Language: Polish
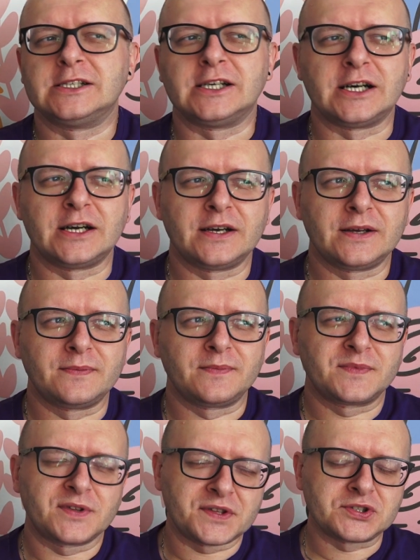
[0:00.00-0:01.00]
E,
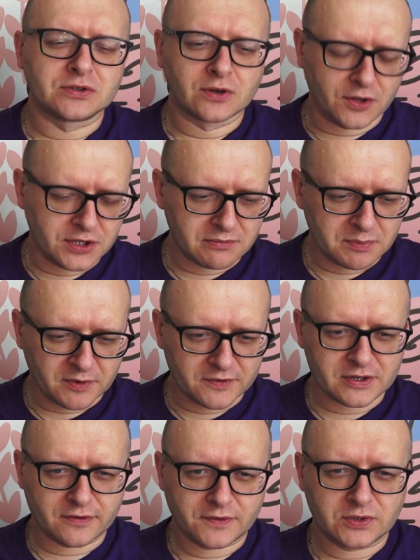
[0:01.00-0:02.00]
to zresztą Kondi mi
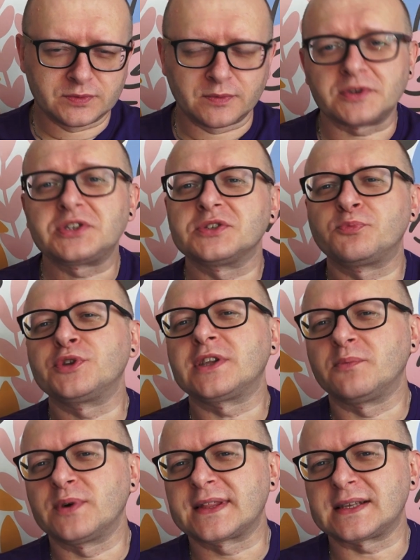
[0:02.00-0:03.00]
powiedział w którymś momencie, że
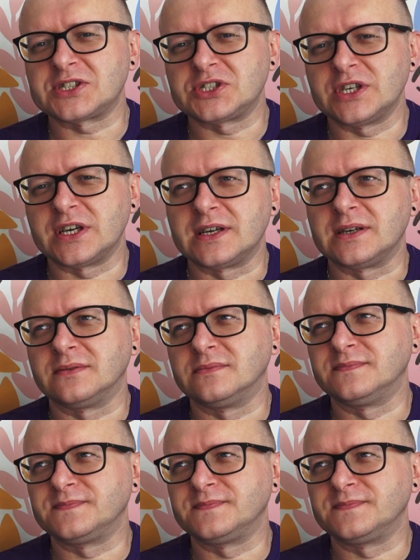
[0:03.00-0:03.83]
płyta była strasznie,